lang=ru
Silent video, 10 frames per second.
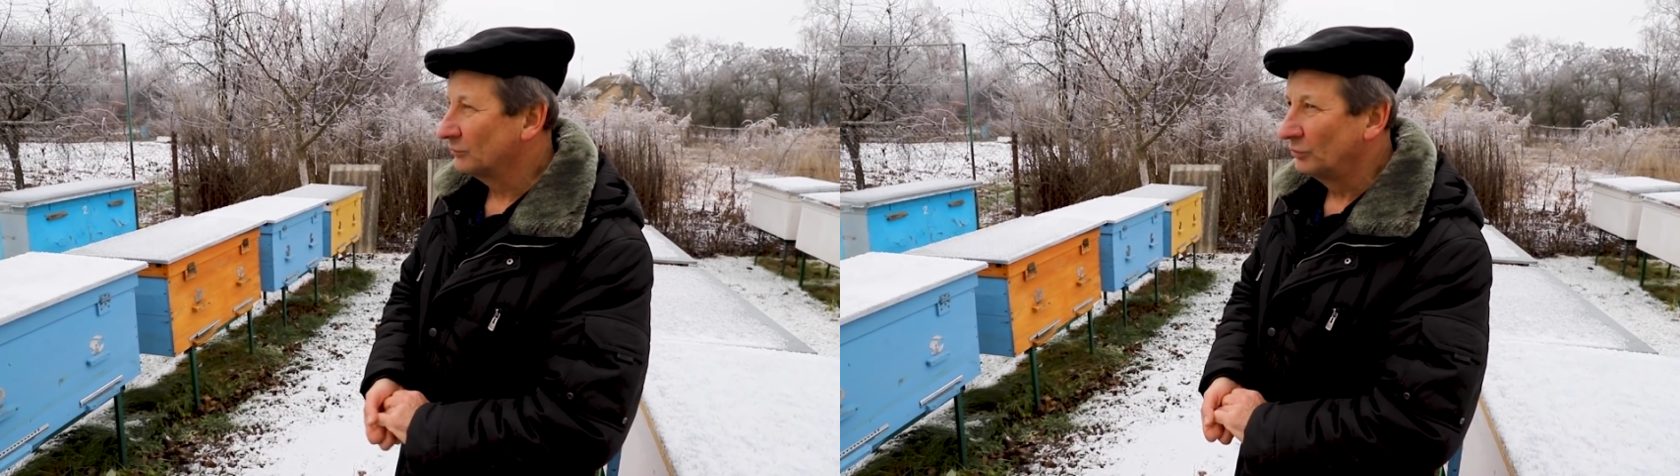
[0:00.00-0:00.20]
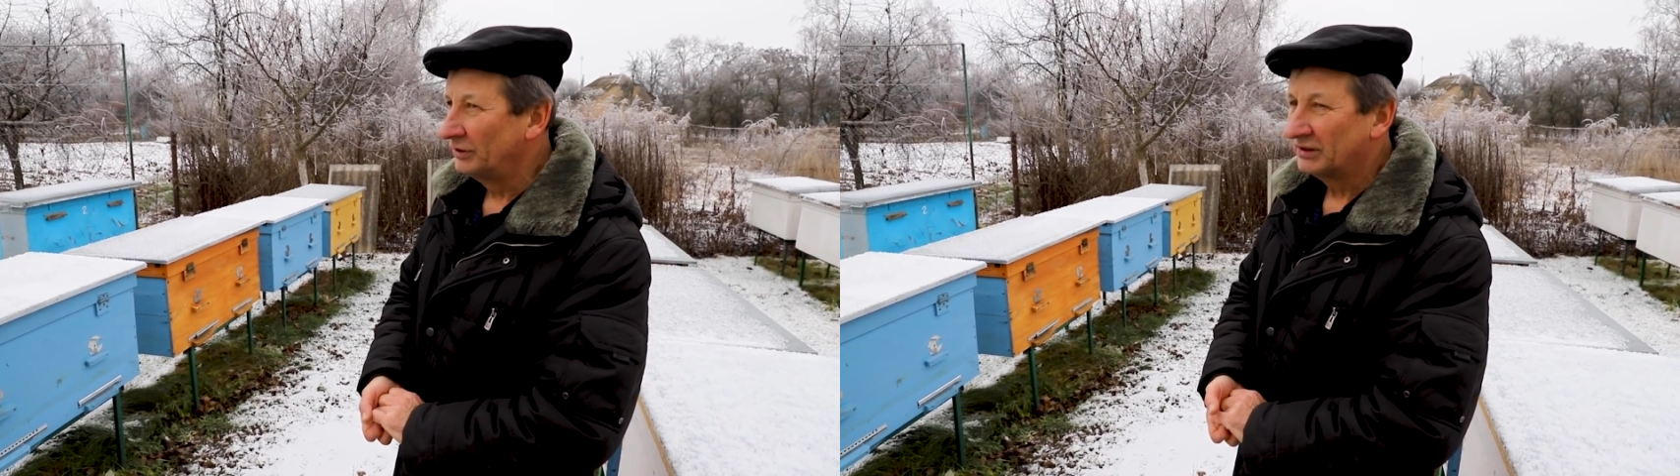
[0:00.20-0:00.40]

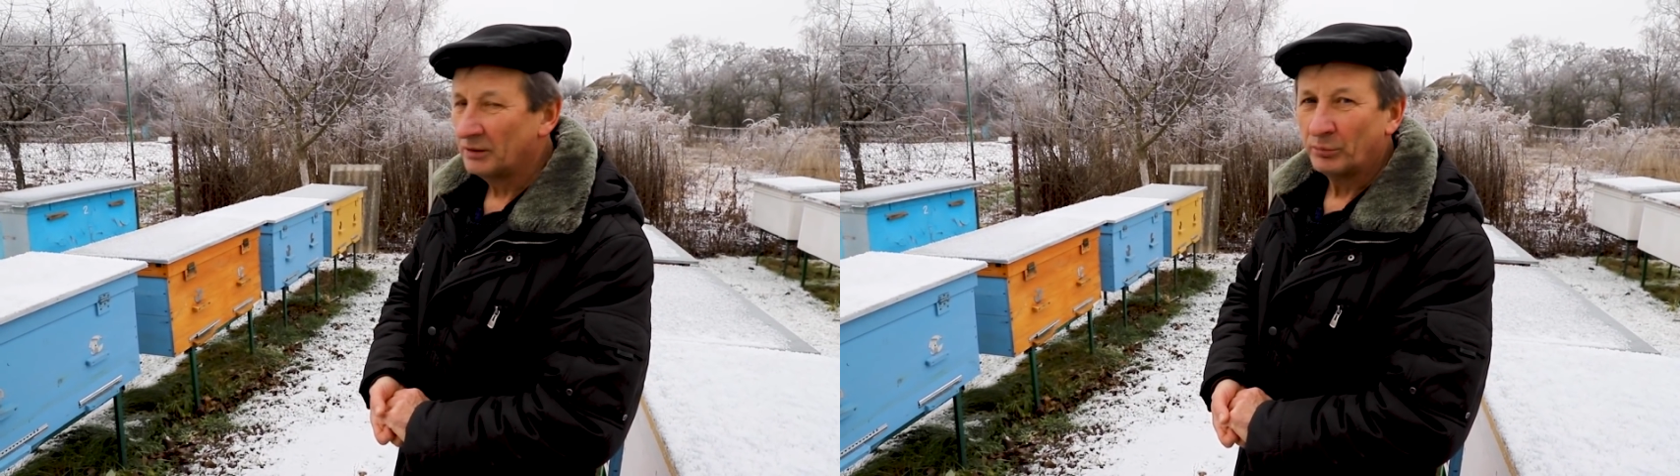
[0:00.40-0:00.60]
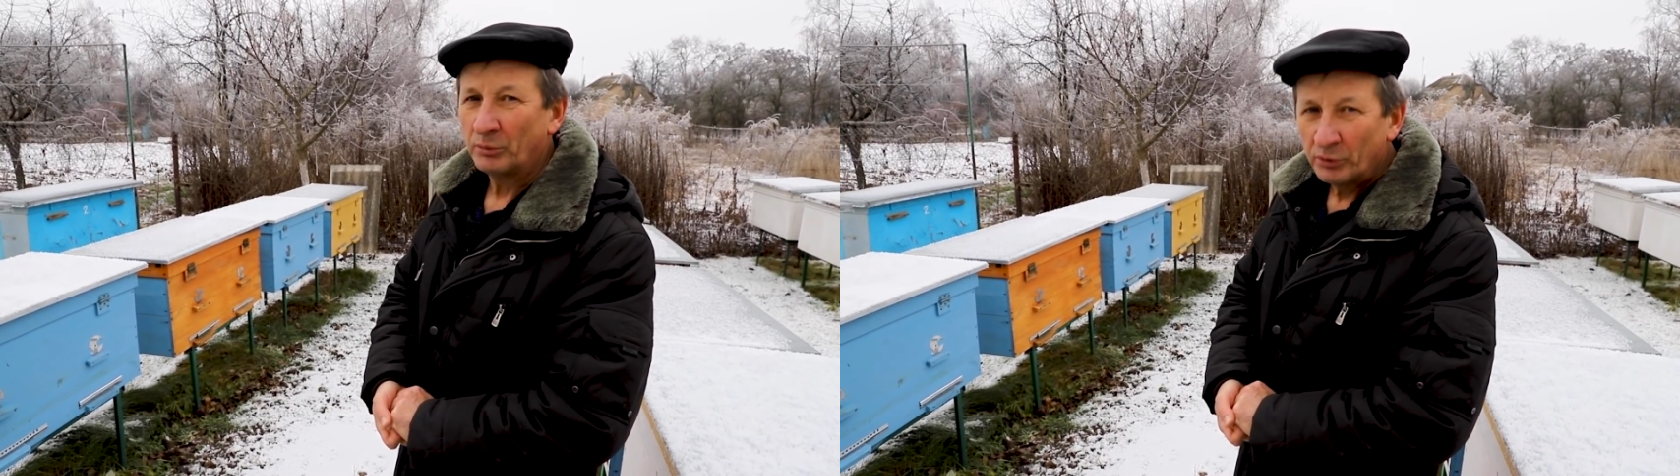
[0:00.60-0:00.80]
ульи
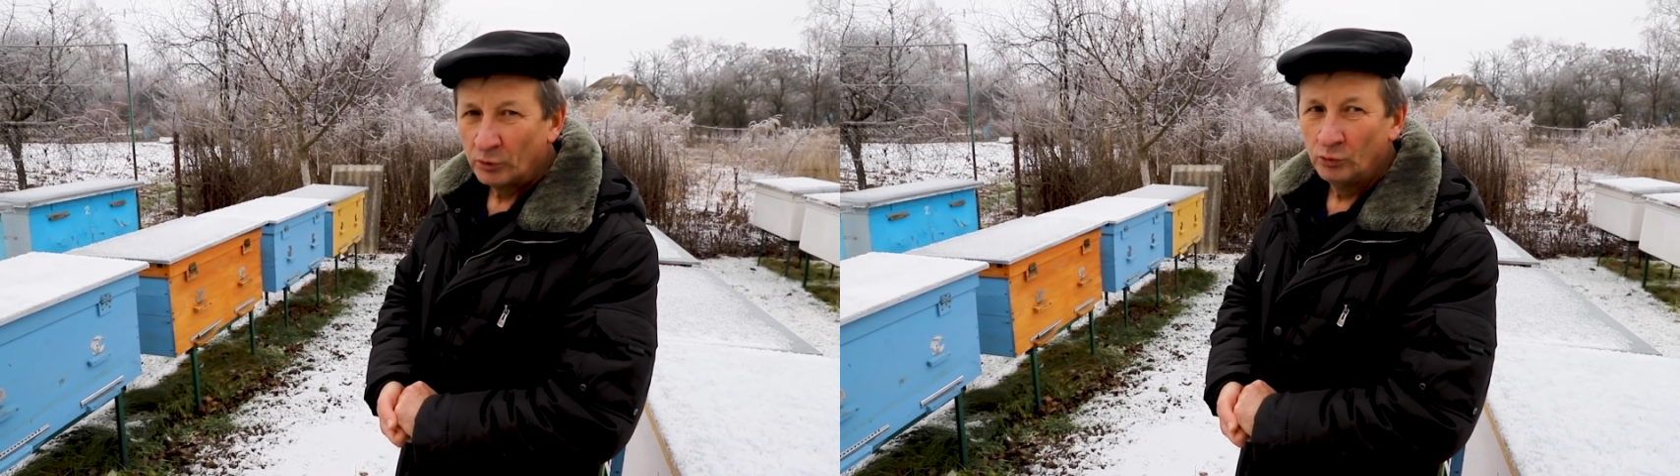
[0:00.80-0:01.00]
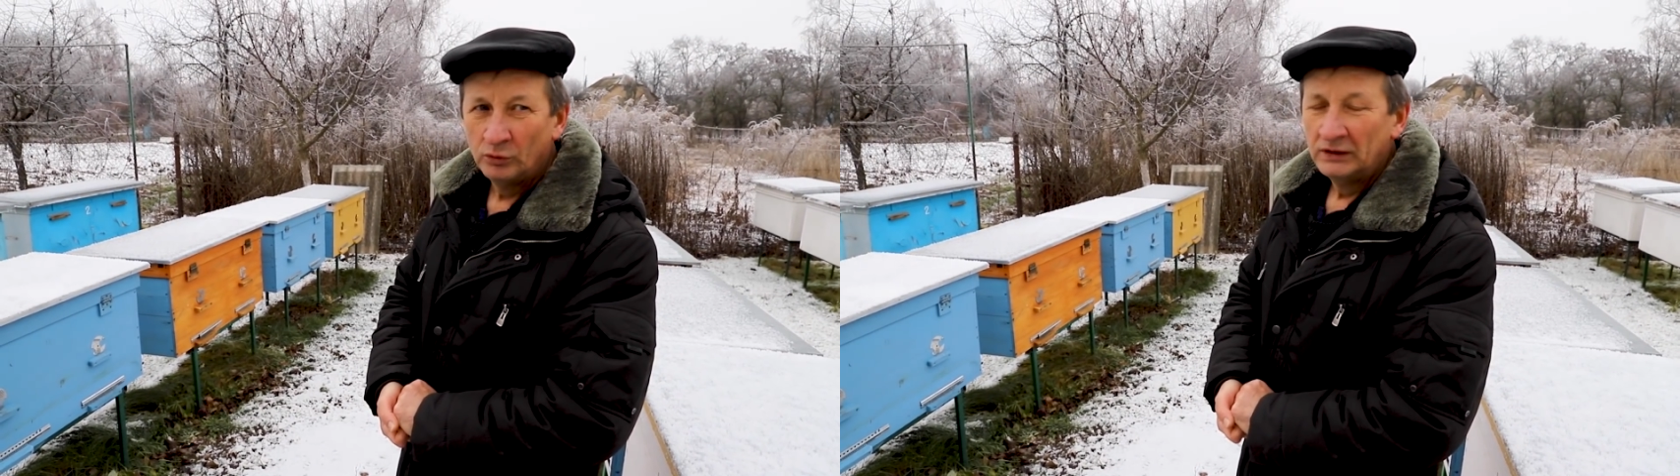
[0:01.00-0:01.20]
там
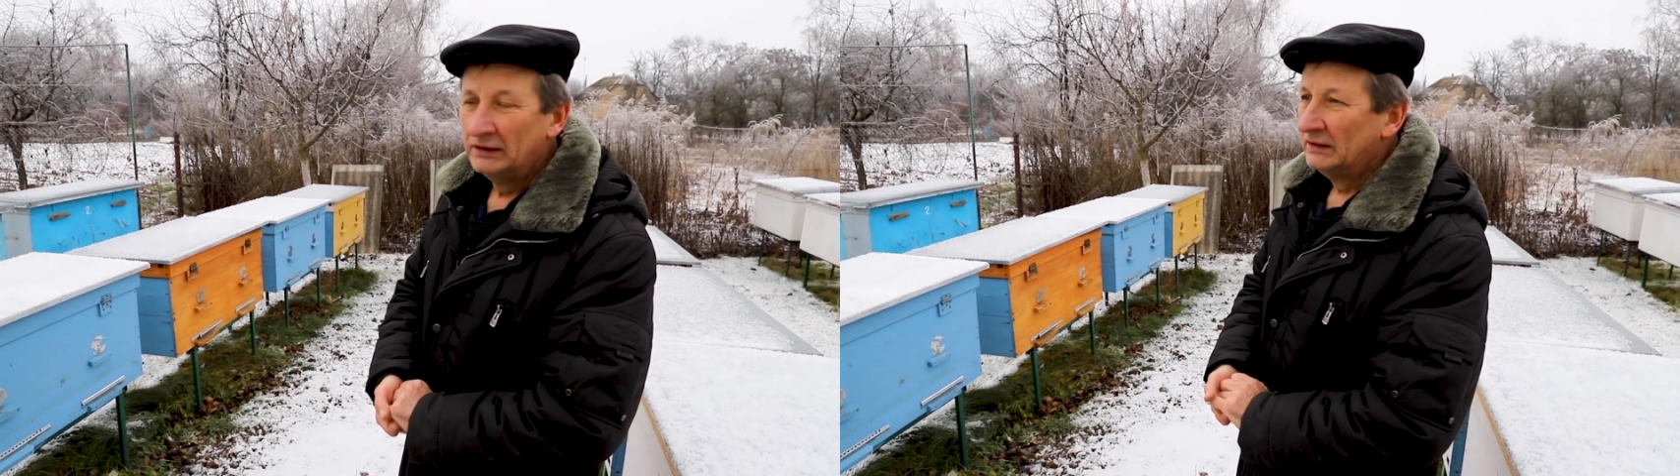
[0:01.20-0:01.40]
ППУ,